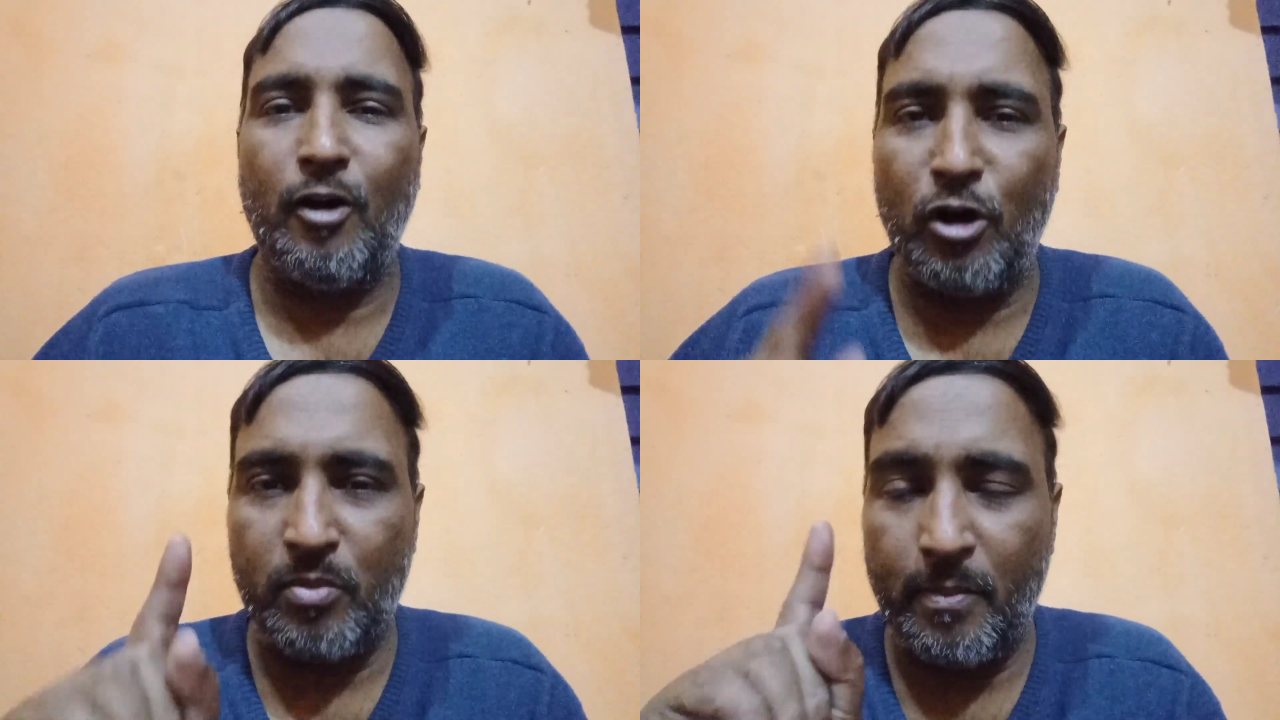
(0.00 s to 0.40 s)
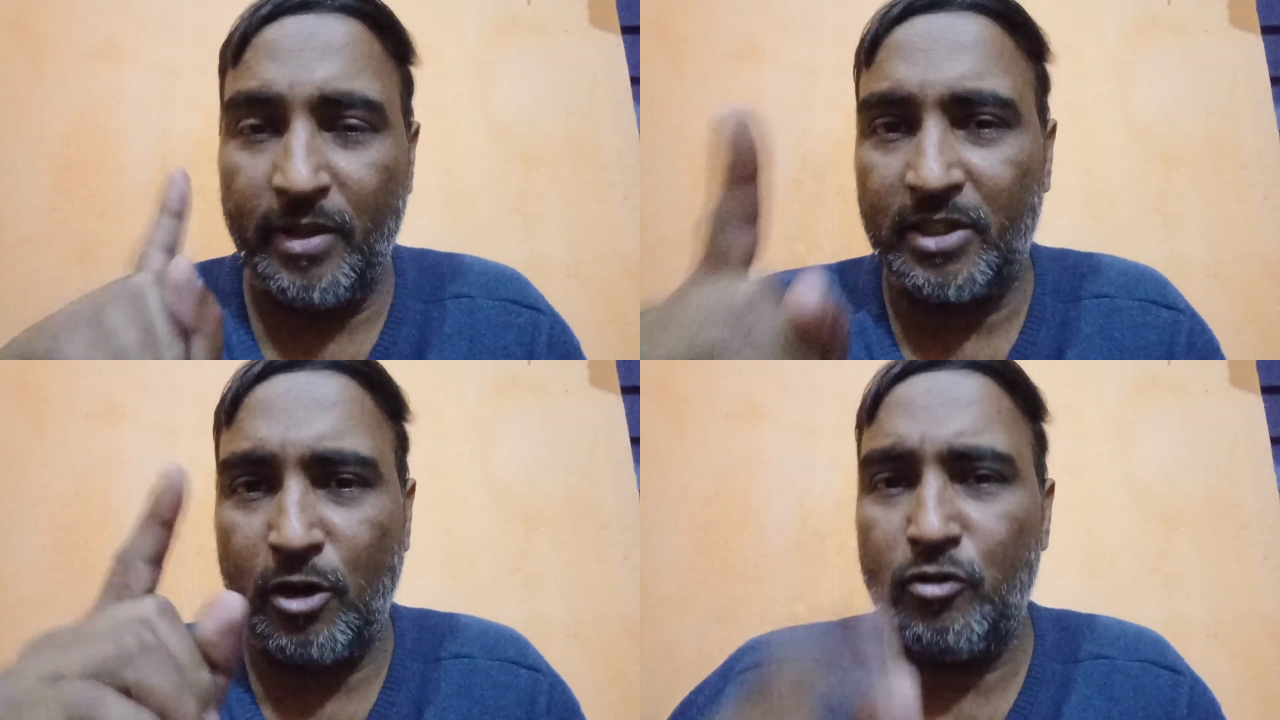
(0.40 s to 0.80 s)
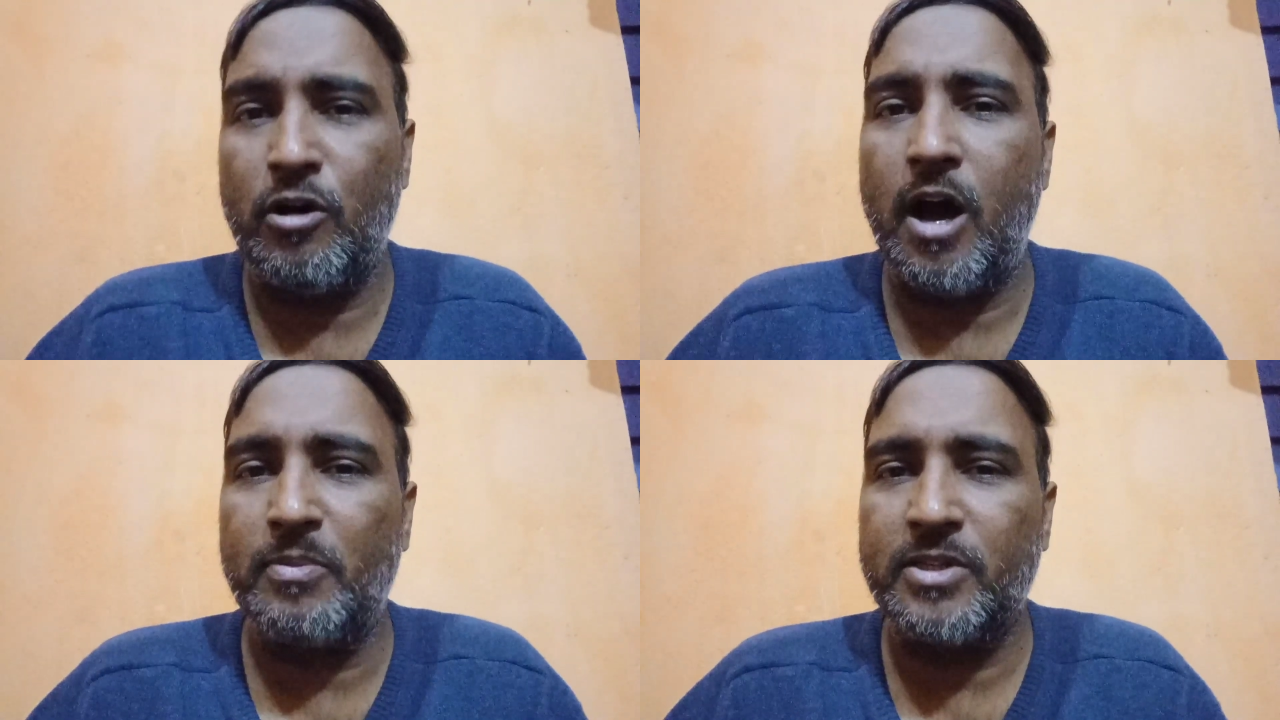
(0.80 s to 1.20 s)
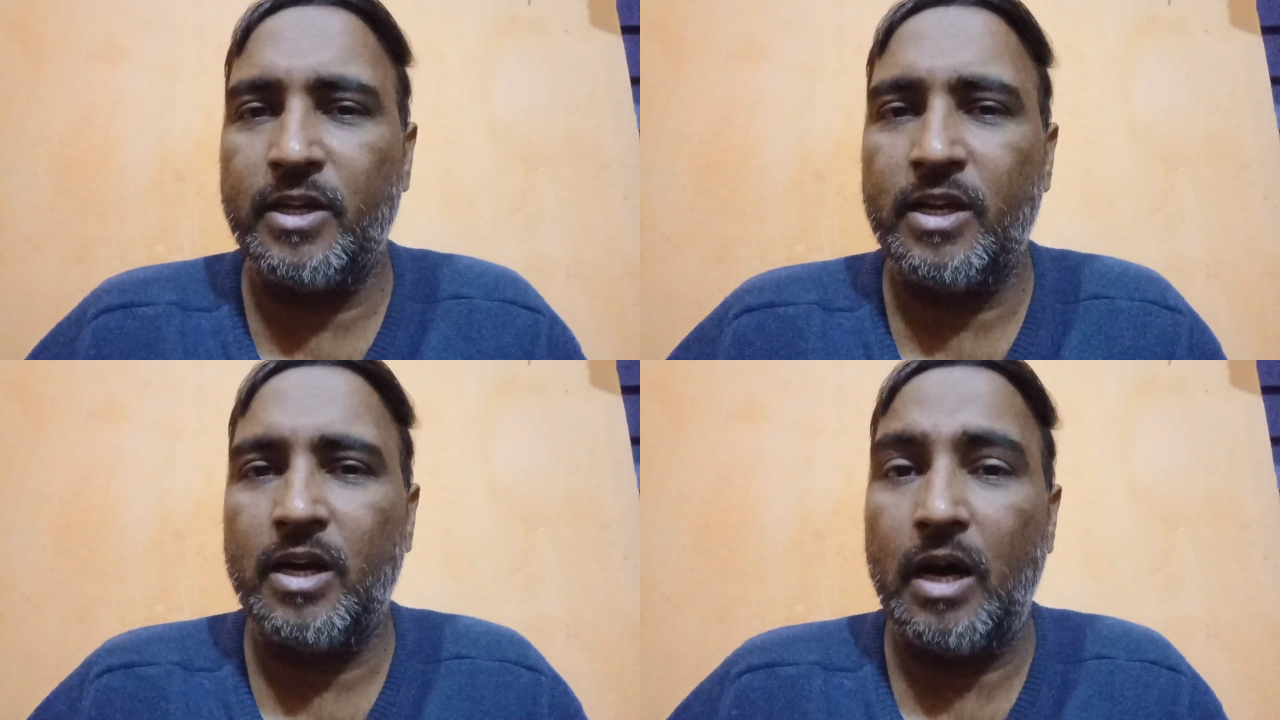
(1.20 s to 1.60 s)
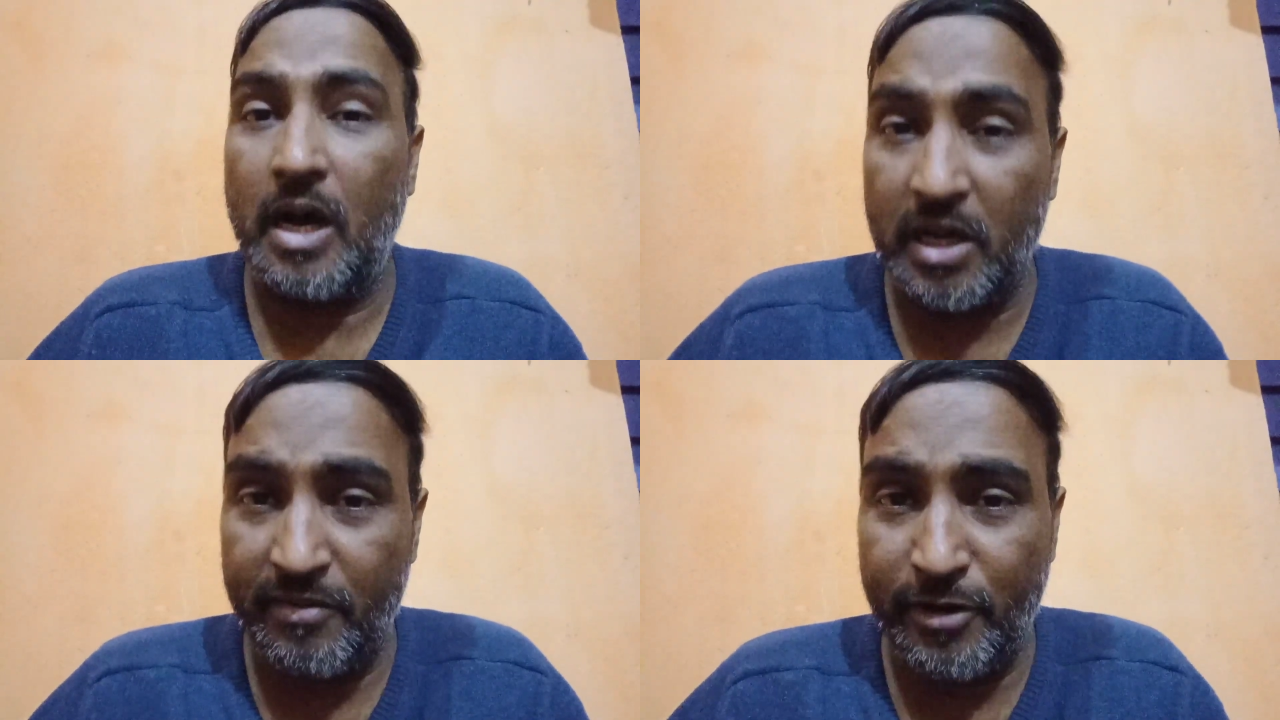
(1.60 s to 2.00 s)
और मैं मिलता हूँ आपसे
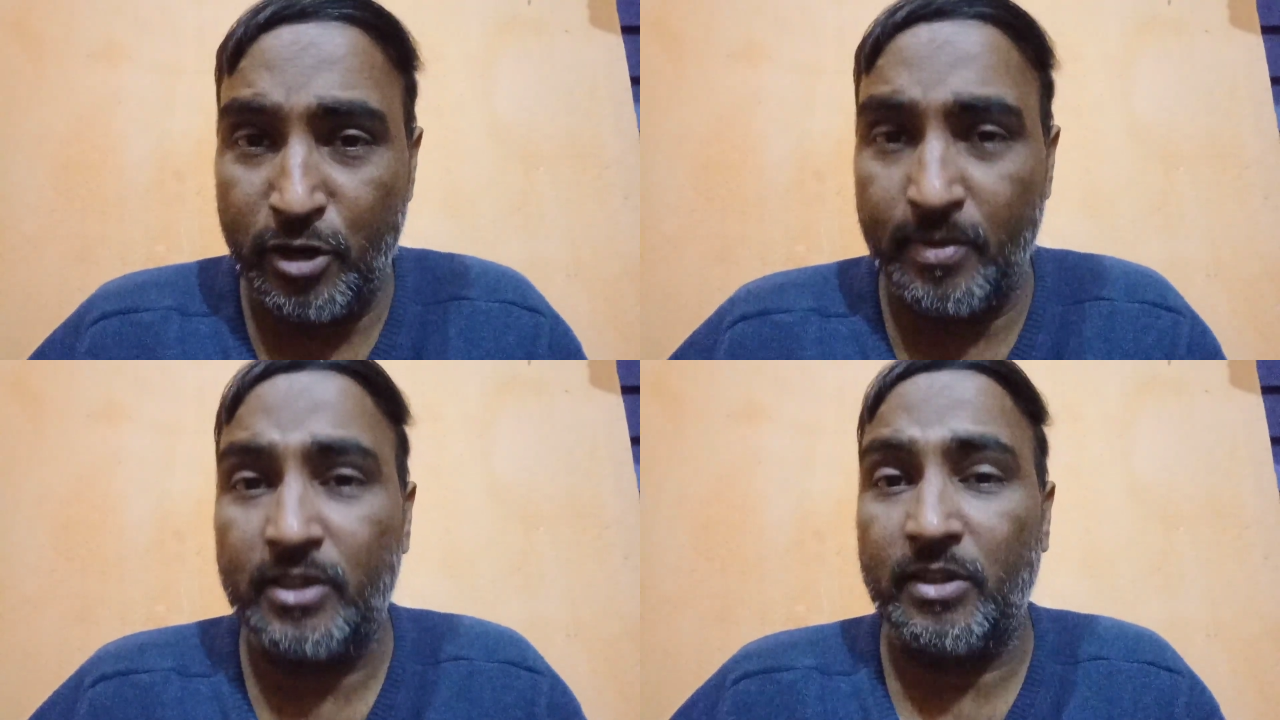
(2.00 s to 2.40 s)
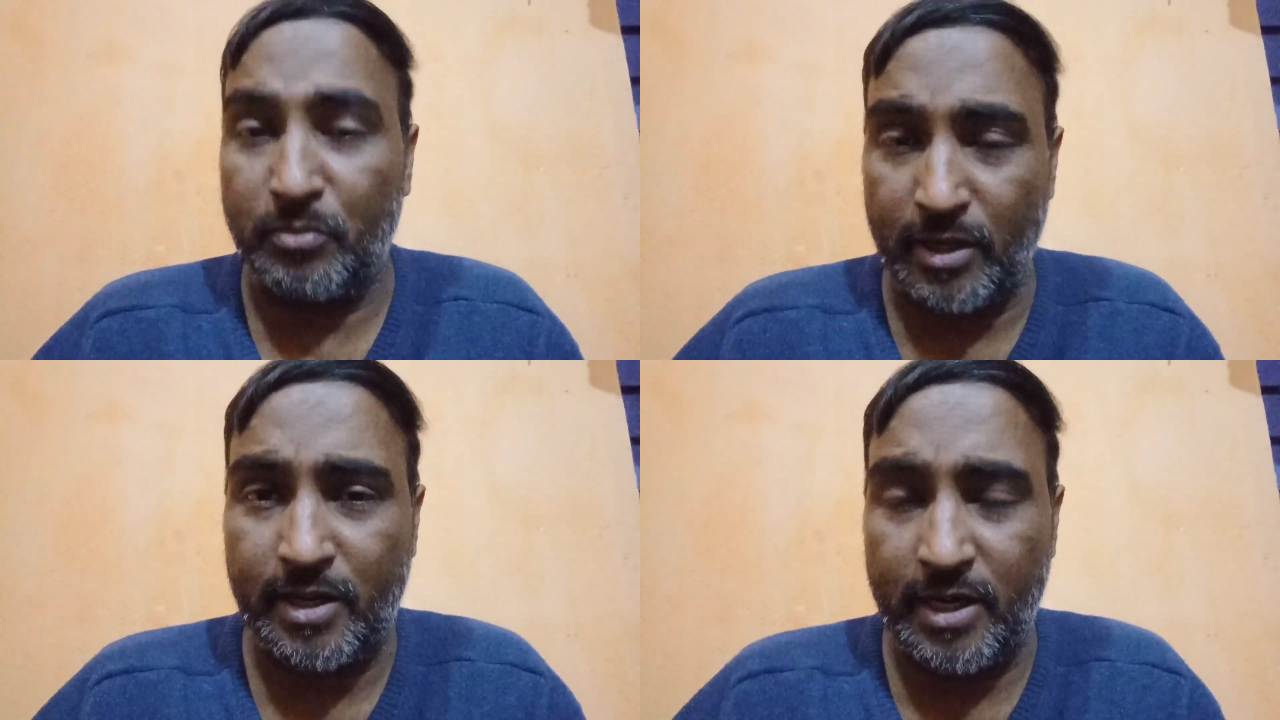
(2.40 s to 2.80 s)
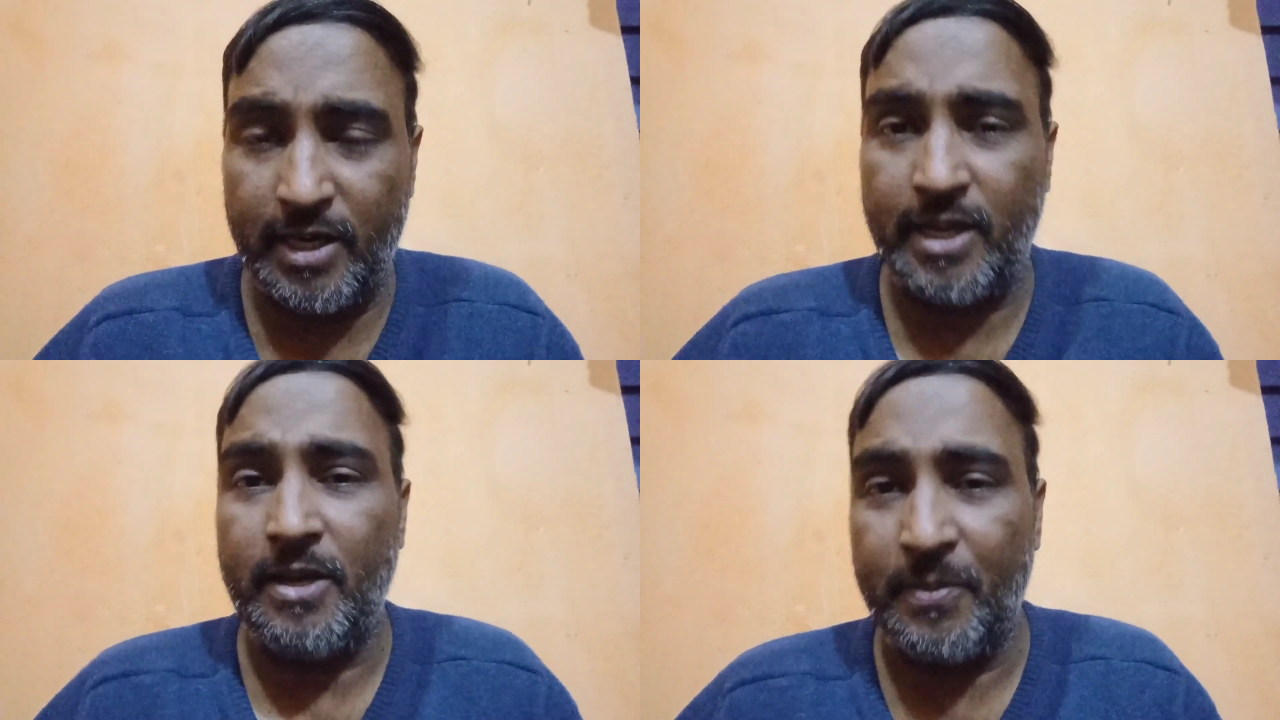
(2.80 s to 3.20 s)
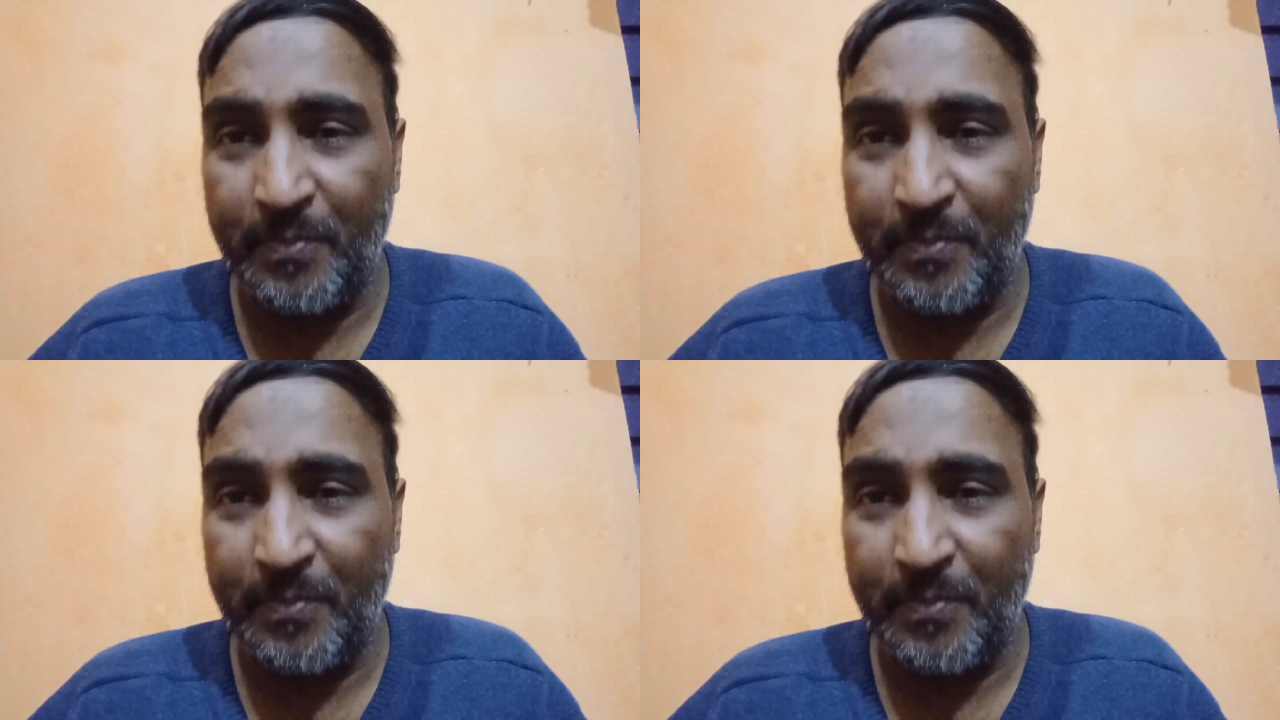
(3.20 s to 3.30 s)
अगले वीडियो में तब तक के लिए